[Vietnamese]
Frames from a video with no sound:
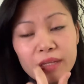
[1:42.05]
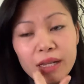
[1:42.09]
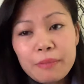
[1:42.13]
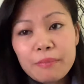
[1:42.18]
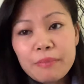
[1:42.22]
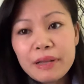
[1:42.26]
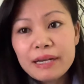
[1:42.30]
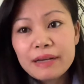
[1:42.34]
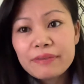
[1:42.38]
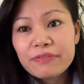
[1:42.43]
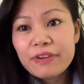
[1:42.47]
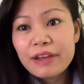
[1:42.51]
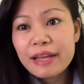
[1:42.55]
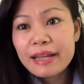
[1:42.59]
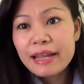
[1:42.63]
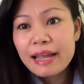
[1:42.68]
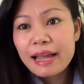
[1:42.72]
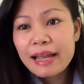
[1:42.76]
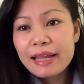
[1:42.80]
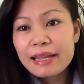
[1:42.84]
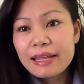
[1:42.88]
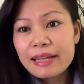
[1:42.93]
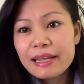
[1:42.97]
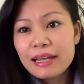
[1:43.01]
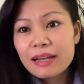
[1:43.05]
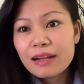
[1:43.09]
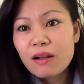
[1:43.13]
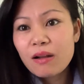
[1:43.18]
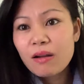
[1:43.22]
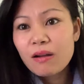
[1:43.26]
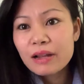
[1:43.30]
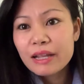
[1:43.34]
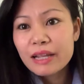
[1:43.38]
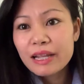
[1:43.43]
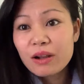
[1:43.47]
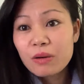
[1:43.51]
mình phải hãy à,
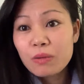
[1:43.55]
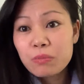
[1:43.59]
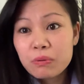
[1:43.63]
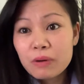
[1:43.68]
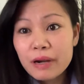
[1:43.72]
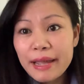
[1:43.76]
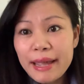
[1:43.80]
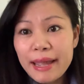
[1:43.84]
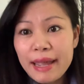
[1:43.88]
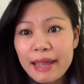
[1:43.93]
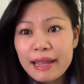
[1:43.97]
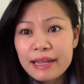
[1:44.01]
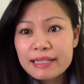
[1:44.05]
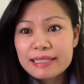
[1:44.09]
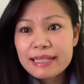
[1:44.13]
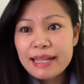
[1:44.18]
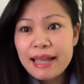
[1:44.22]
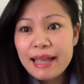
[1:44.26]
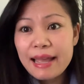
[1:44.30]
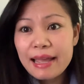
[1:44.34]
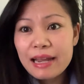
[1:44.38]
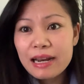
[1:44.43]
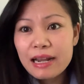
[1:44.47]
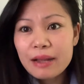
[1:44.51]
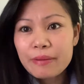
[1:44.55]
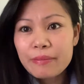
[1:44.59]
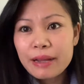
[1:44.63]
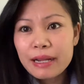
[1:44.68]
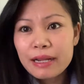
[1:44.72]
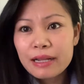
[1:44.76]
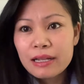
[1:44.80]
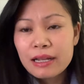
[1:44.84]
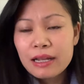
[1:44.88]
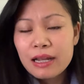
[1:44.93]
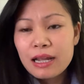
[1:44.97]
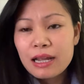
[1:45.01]
có cái cục đê xé các bạn
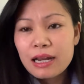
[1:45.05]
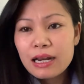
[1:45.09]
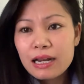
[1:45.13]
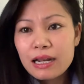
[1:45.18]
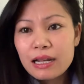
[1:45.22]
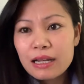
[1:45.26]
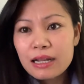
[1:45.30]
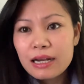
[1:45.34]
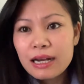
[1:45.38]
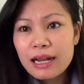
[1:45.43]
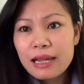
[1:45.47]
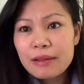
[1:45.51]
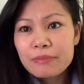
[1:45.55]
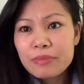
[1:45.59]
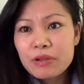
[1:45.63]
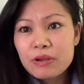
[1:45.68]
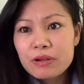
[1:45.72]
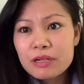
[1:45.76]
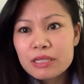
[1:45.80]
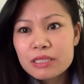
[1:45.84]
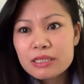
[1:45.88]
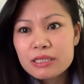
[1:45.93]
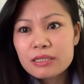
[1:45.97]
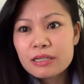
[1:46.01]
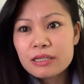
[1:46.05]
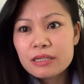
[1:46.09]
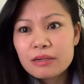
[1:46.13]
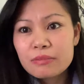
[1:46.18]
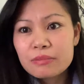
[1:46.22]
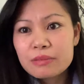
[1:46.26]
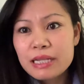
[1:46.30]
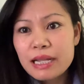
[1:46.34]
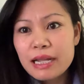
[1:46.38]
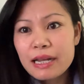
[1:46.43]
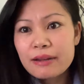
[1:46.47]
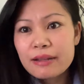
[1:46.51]
là làm cho cái sữa trong
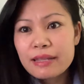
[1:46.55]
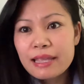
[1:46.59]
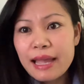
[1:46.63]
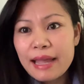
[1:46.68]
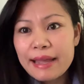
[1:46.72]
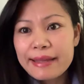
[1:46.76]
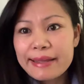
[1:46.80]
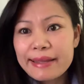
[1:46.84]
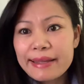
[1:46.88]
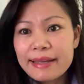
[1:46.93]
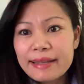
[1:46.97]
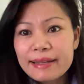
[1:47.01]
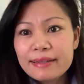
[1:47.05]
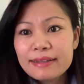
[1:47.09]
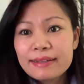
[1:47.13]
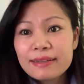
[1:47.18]
xe nó chảy á